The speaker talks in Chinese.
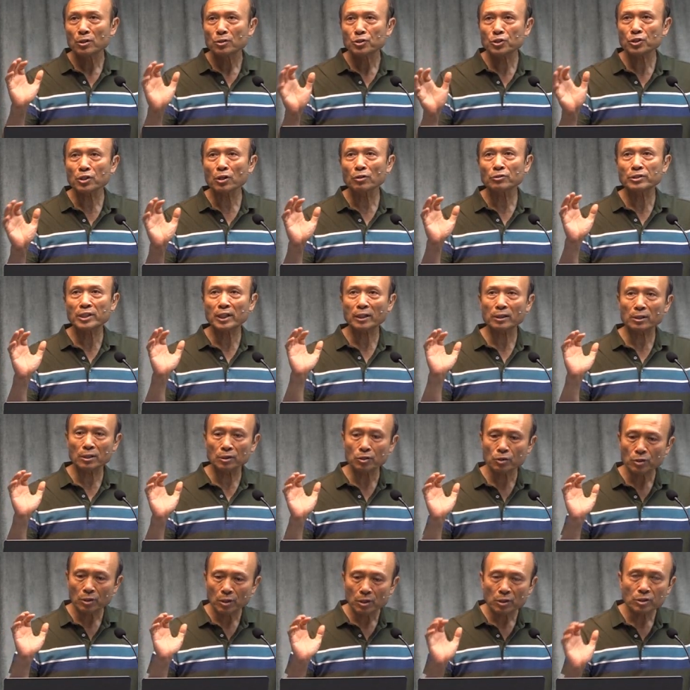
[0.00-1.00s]
受这
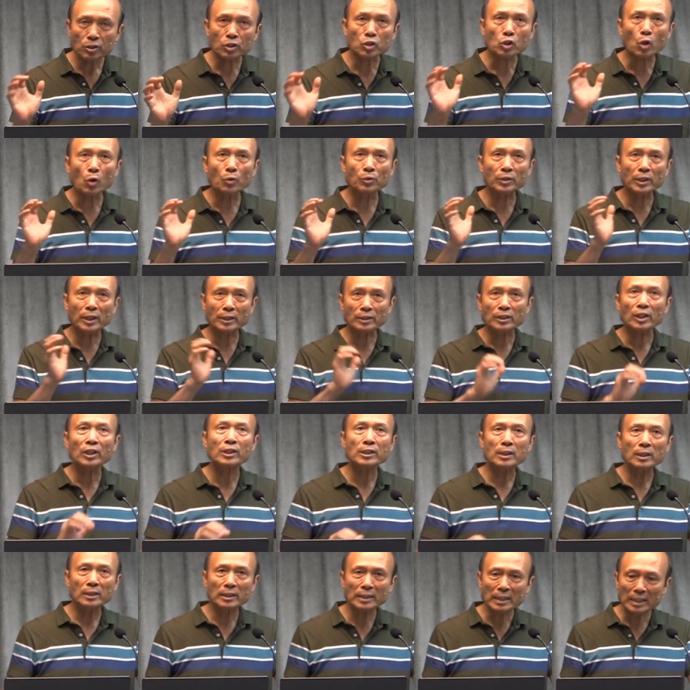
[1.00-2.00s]
个受的
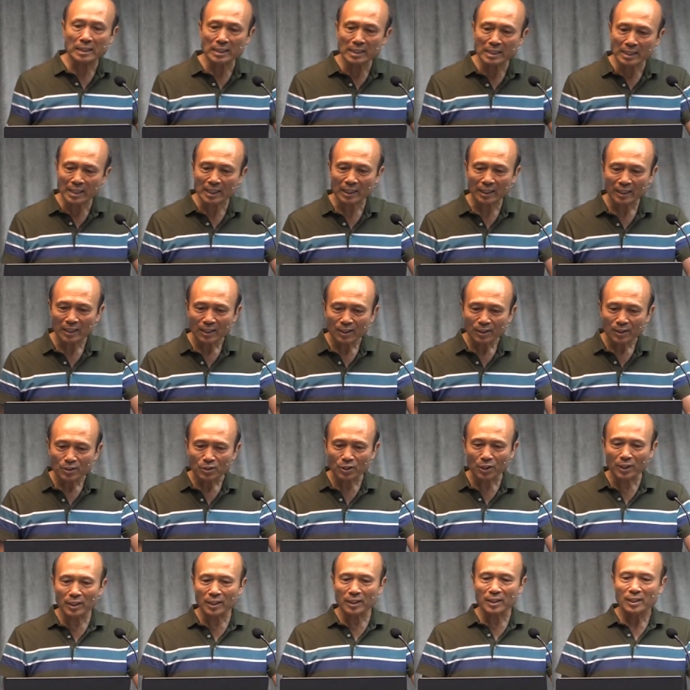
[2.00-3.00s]
印印记，
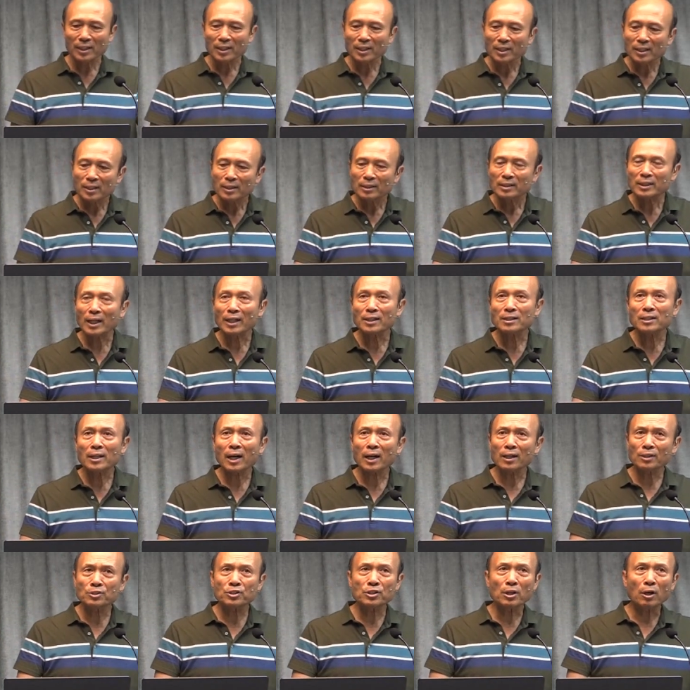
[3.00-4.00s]
所以在
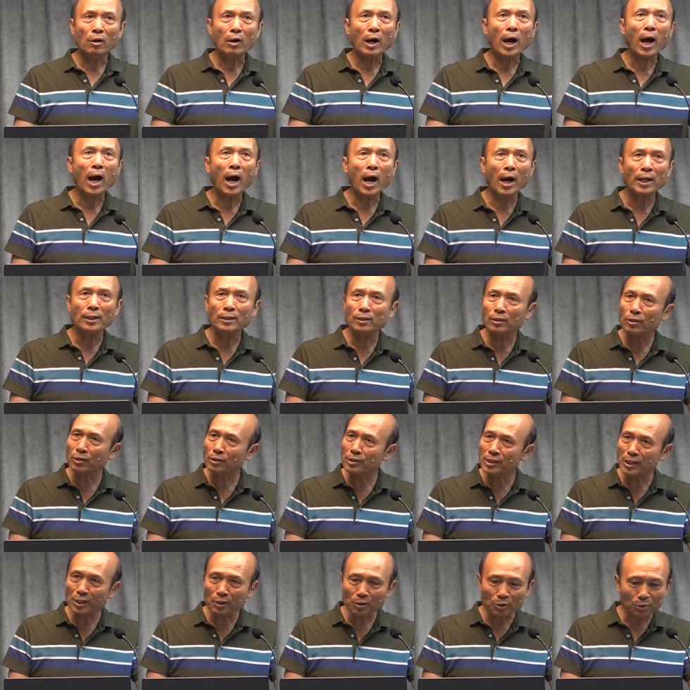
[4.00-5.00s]
那个时候，很
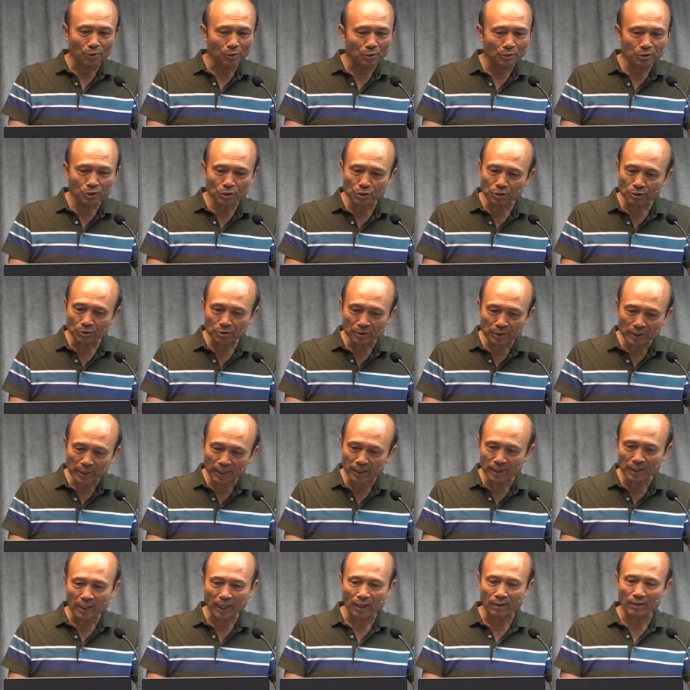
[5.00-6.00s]
多基督徒就
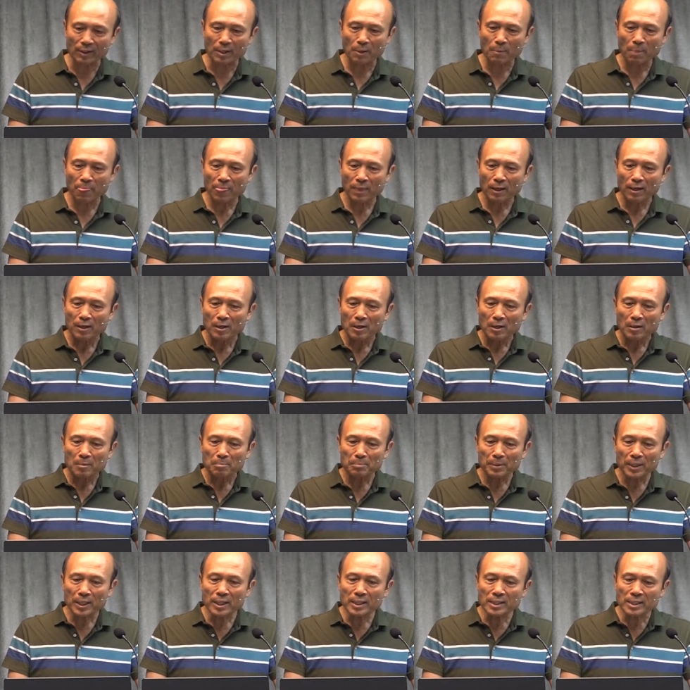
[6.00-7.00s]
跌倒了，
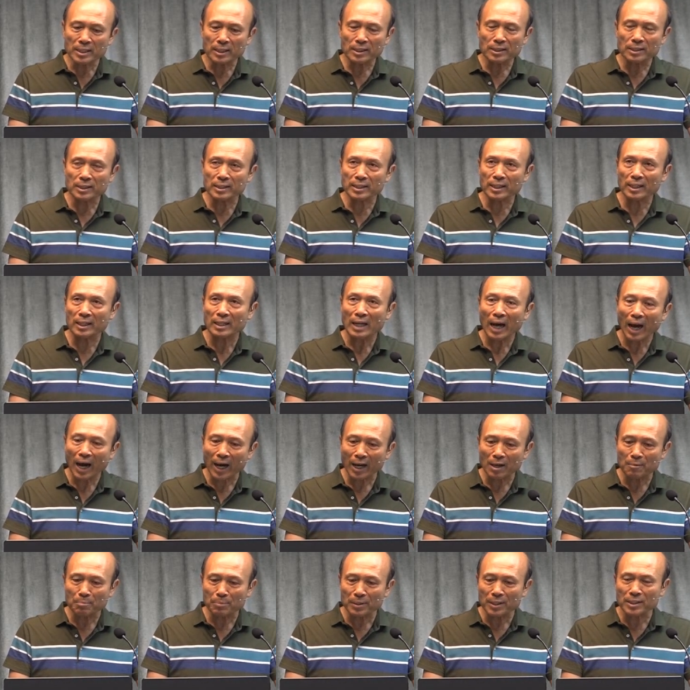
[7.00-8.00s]
彼此陷
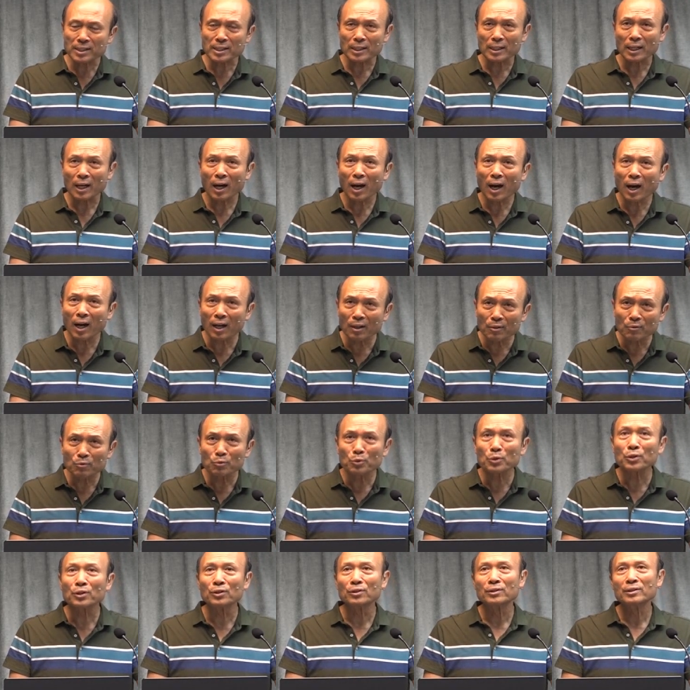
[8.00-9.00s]
害，彼此恨
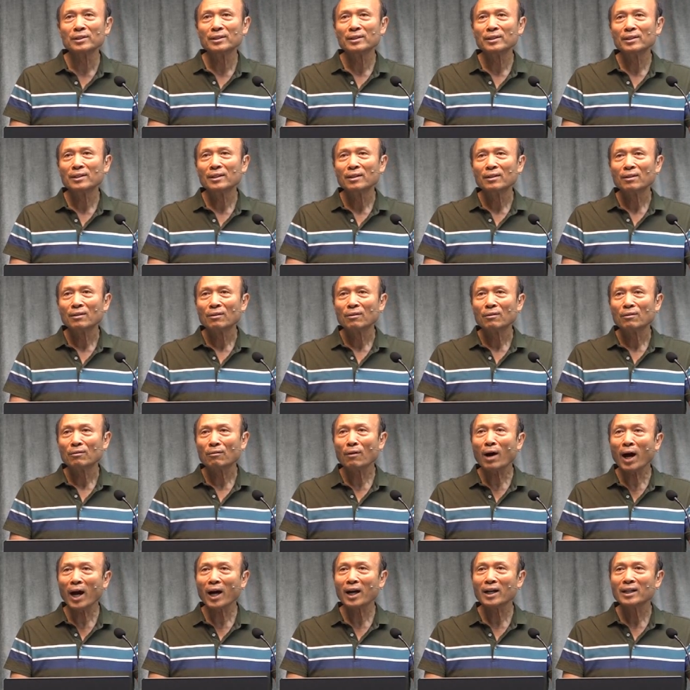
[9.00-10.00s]
恶。
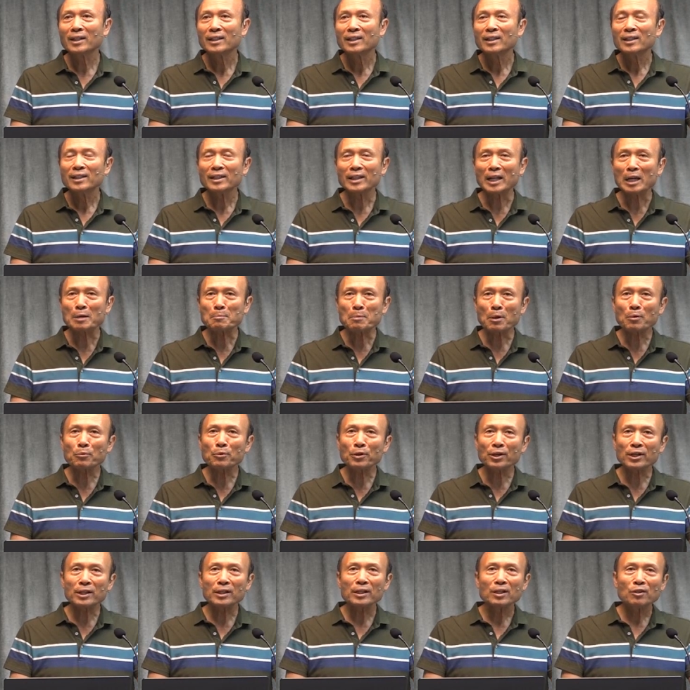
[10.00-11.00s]
哇，你会
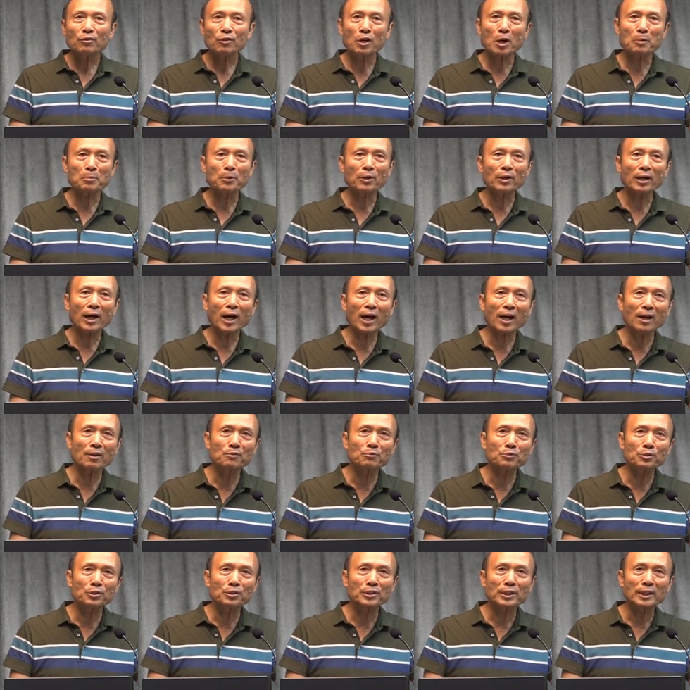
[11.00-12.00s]
不会会不会
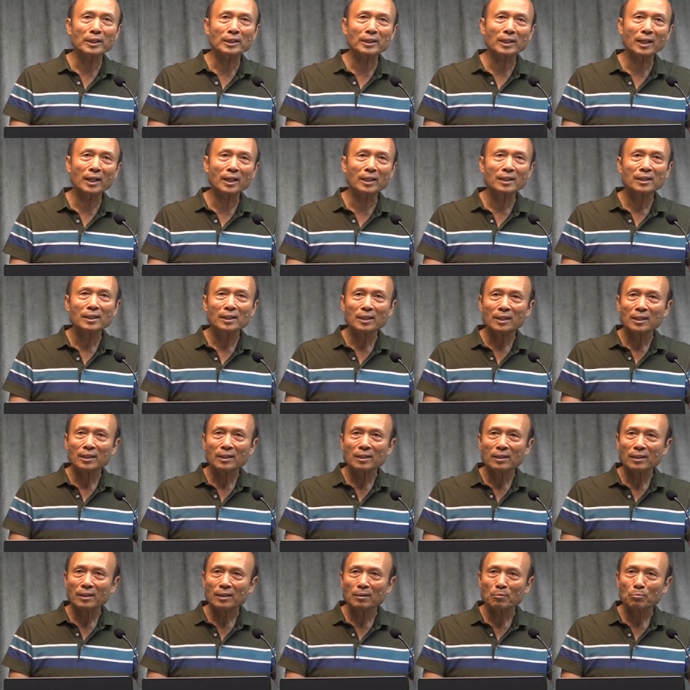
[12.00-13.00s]
恨恶你的？
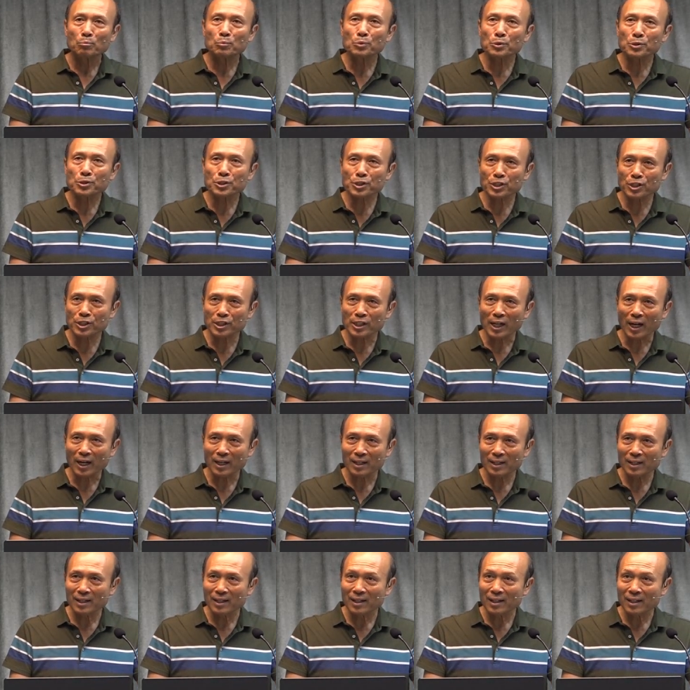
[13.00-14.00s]
牧师啊，
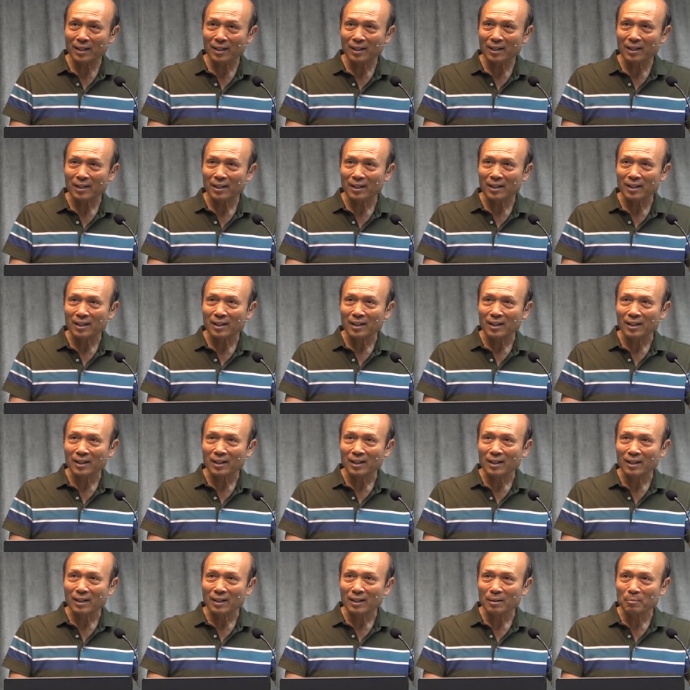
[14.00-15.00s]
不会，
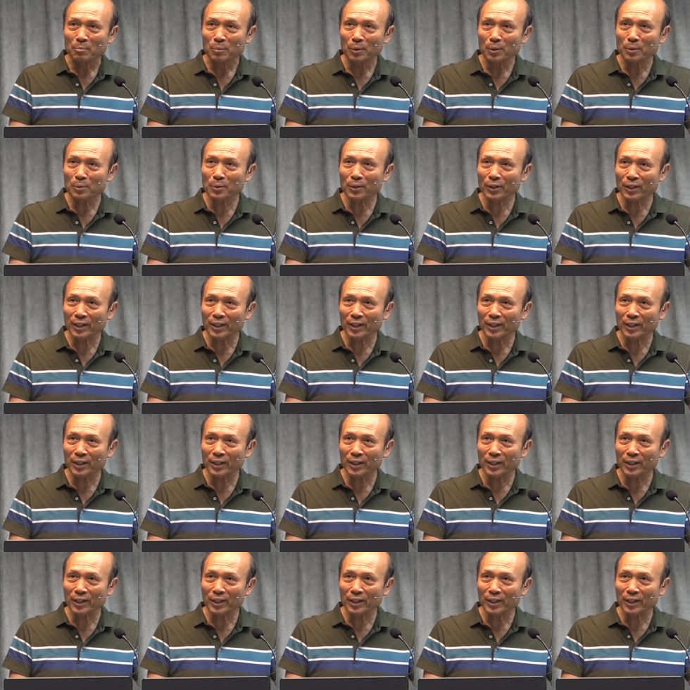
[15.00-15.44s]
不